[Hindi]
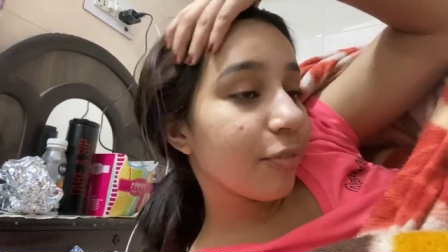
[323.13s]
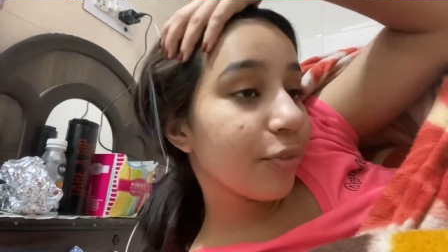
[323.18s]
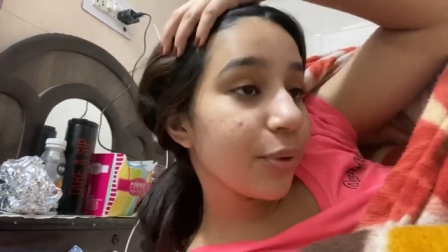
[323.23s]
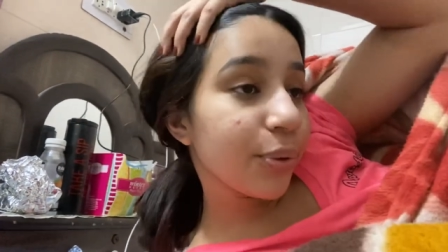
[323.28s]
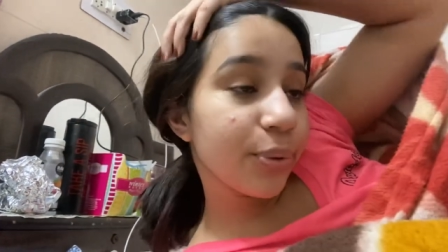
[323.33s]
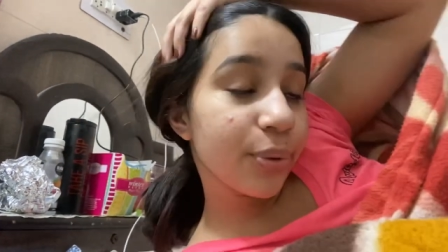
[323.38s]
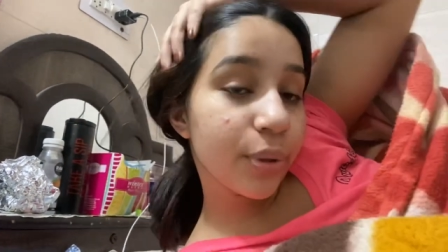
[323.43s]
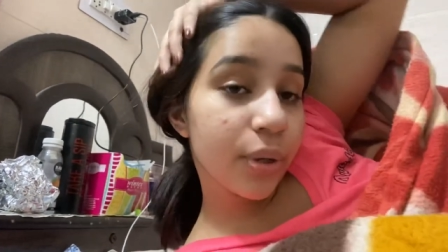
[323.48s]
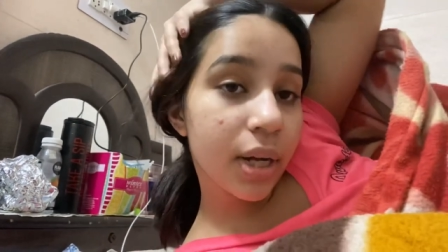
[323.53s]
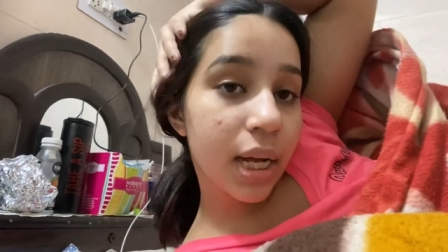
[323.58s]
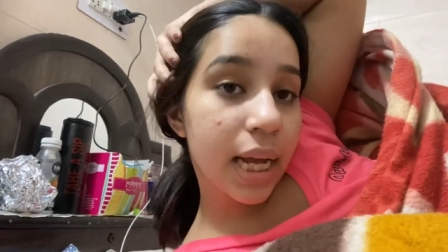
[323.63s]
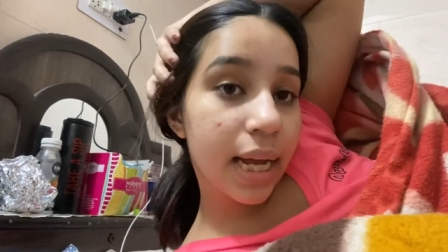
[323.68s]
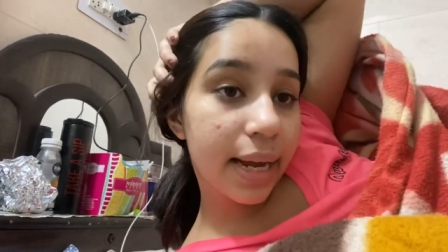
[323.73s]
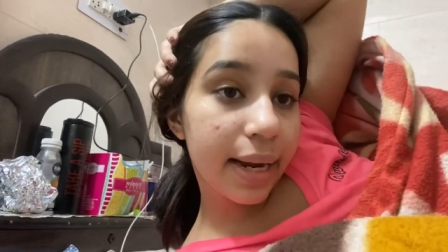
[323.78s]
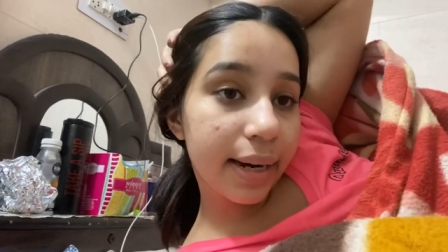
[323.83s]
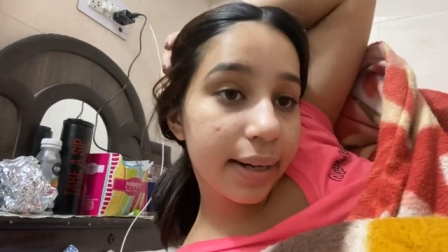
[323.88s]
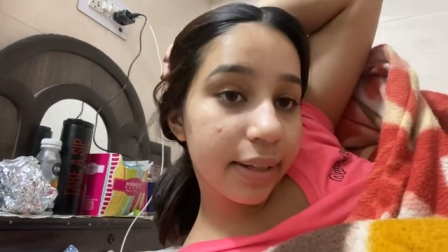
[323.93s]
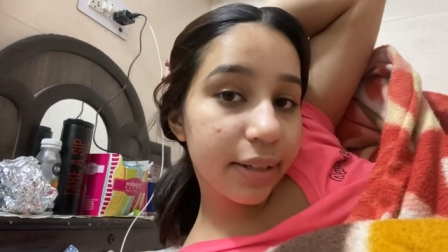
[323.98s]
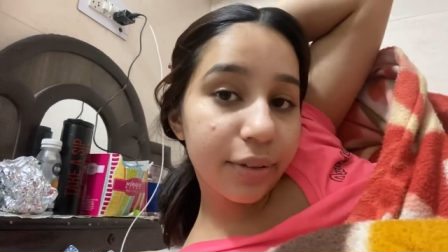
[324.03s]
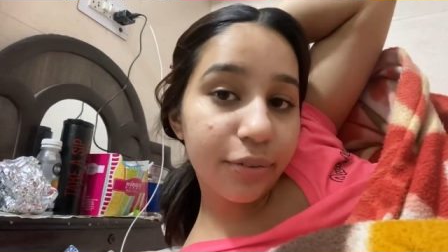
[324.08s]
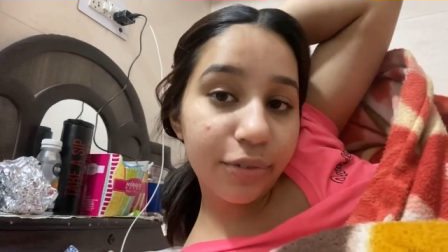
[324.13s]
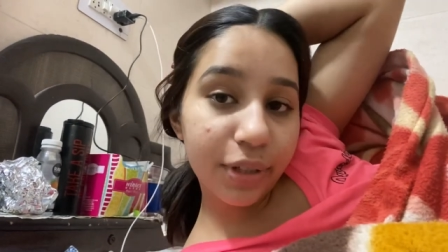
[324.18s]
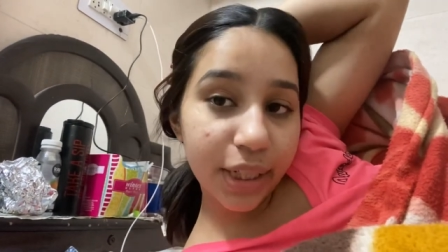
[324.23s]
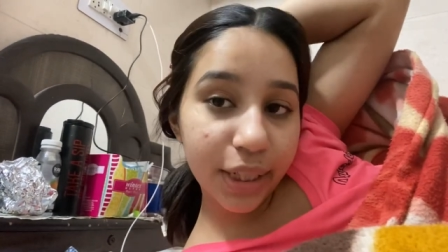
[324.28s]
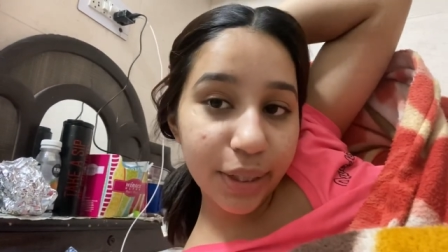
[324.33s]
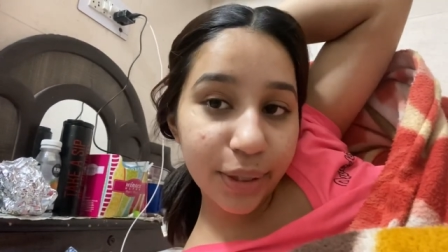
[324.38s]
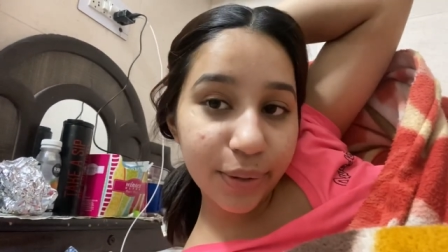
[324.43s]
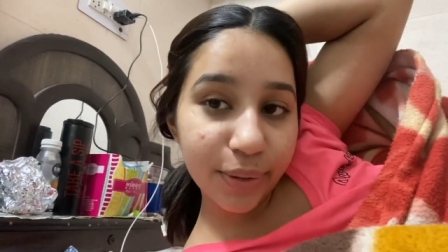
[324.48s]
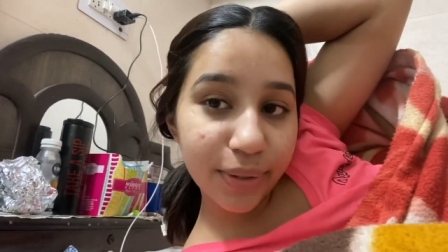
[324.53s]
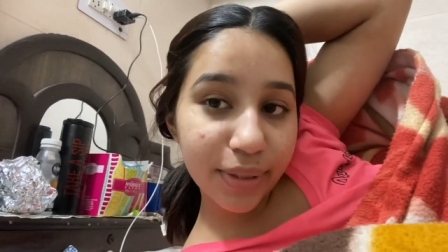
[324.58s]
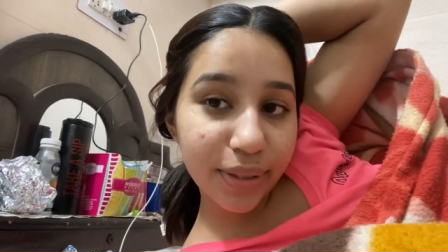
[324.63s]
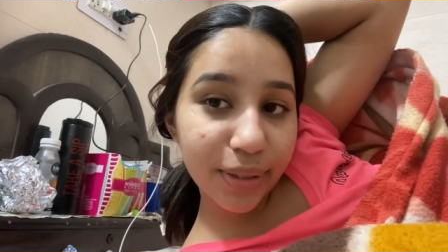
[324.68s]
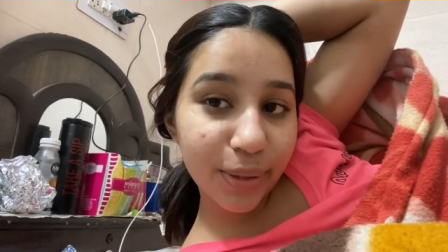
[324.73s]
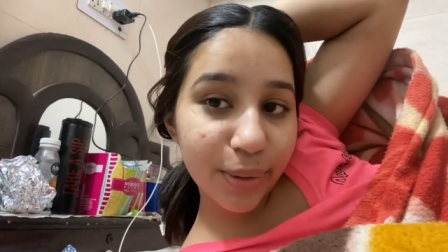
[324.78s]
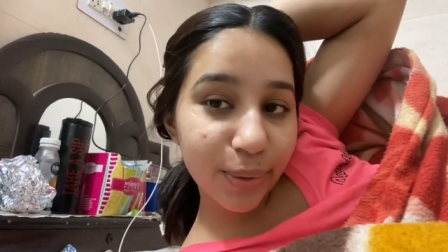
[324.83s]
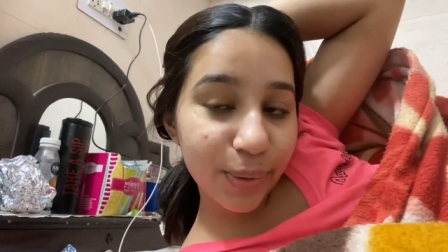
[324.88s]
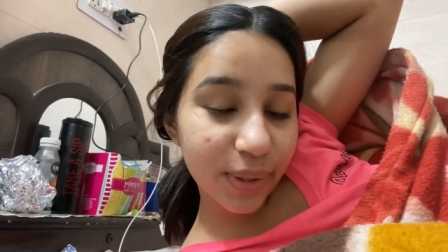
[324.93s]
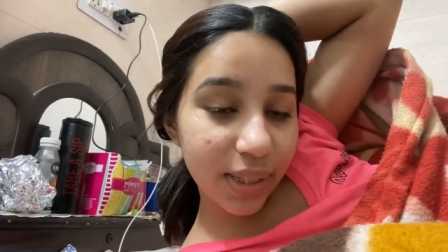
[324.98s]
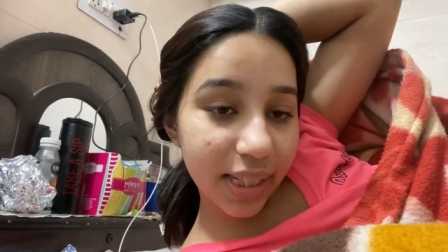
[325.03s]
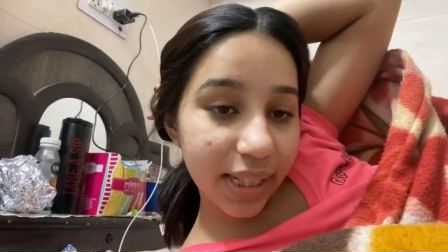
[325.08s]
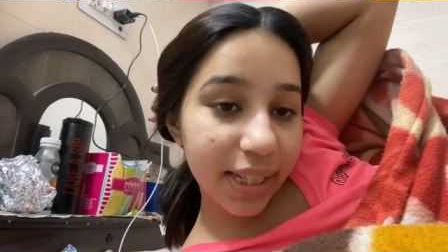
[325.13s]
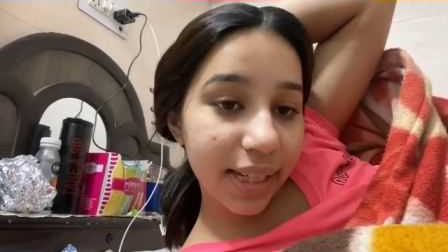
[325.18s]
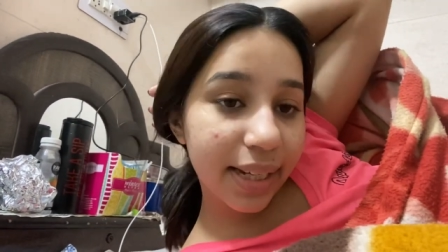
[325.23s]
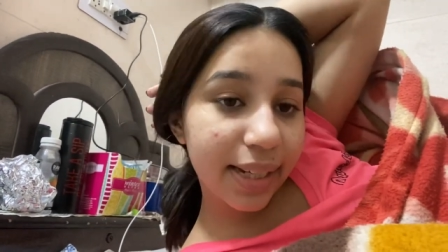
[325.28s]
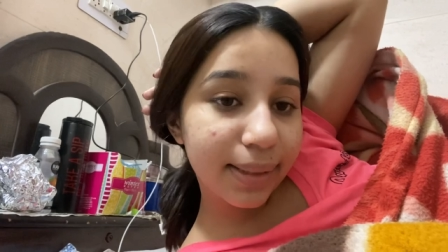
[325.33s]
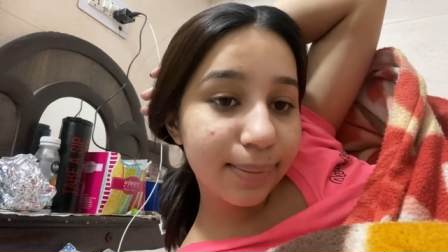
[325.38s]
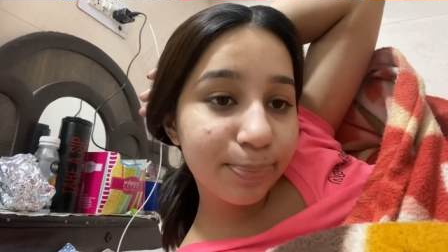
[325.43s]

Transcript: टू एडिट वीडियोस तो उठ के